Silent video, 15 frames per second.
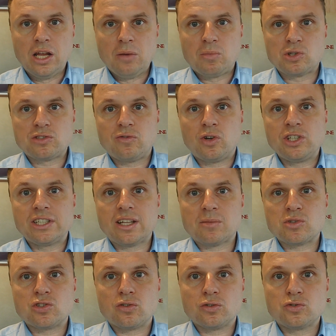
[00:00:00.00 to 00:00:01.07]
pozwoli
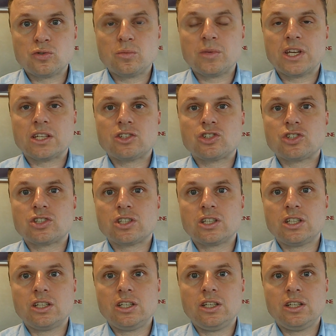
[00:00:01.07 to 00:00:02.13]
nam zrozumieć
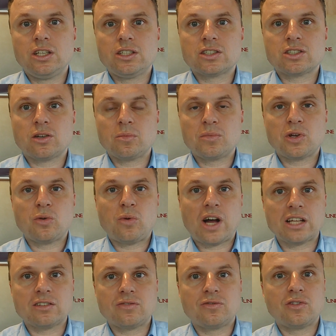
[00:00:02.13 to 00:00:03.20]
i, i sobie
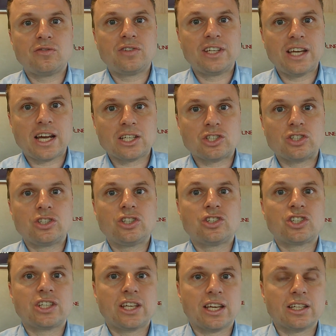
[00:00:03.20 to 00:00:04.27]
łatwo
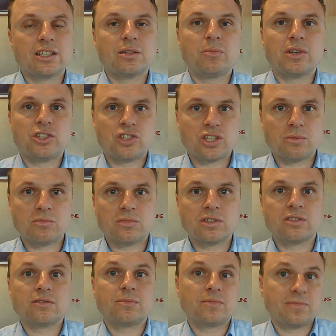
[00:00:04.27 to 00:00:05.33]
wyjaśnić, kiedy
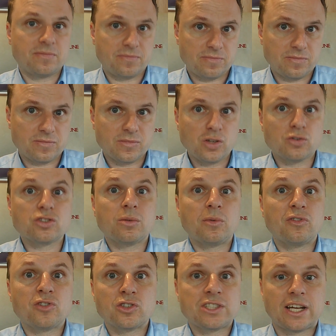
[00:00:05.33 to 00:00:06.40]
będziemy no,
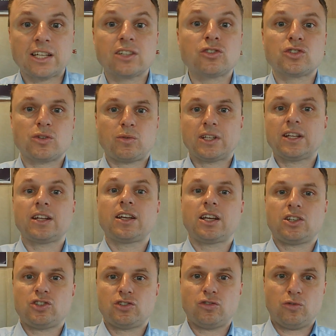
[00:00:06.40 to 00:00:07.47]
zobowiązani do składania
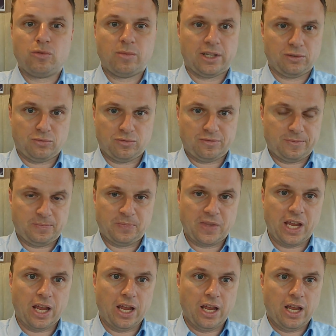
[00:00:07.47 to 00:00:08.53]
jakichś dokumentów
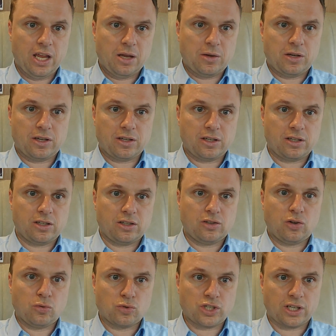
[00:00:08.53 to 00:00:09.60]
y,
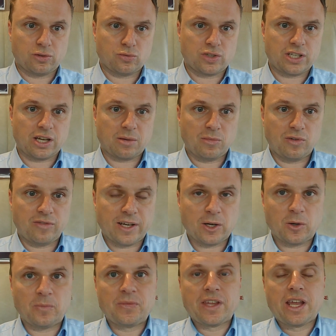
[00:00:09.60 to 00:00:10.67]
do Urzędu Skarbowego.